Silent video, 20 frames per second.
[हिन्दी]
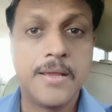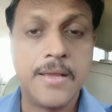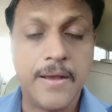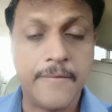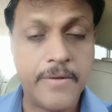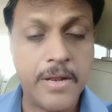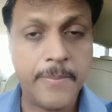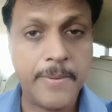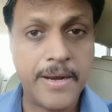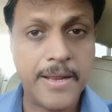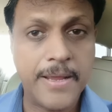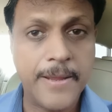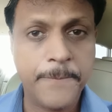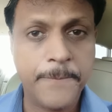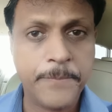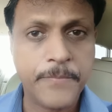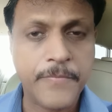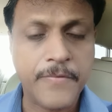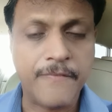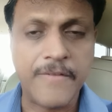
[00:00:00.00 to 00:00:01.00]
अवेलेबल है
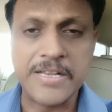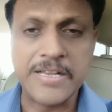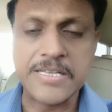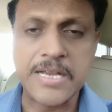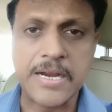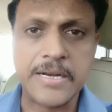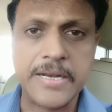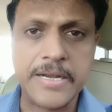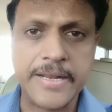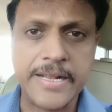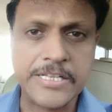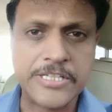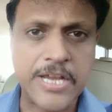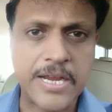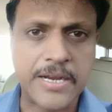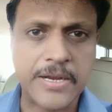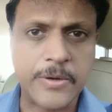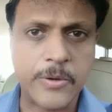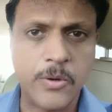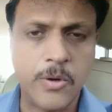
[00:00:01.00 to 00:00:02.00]
वहाँ जाकर डिटेल चेक
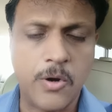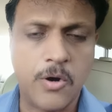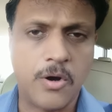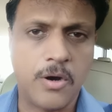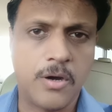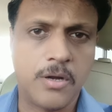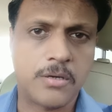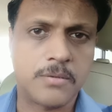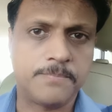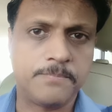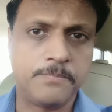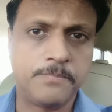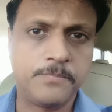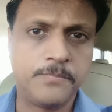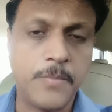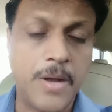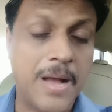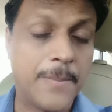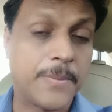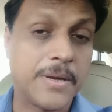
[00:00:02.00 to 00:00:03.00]
करो और
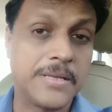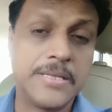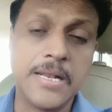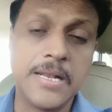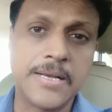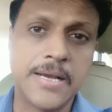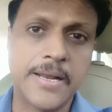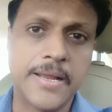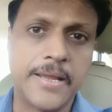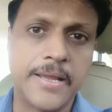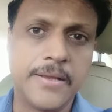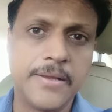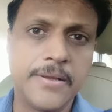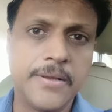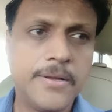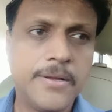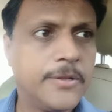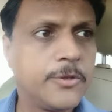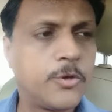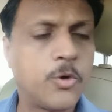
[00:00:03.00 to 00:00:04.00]
आपका दिल करे
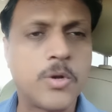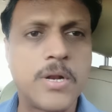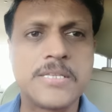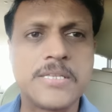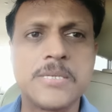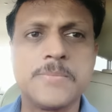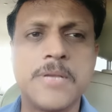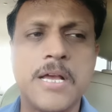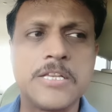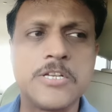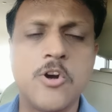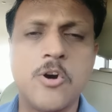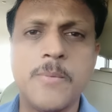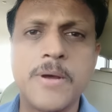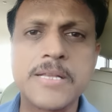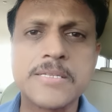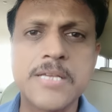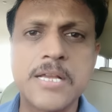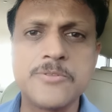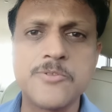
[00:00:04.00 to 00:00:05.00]
तो क्लासेस में आ जाओ
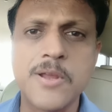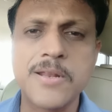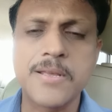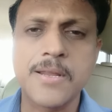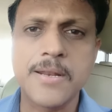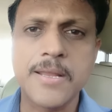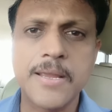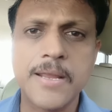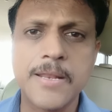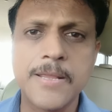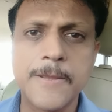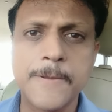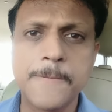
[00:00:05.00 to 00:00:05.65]
हमारे साथ ज्वाइन करने के लिए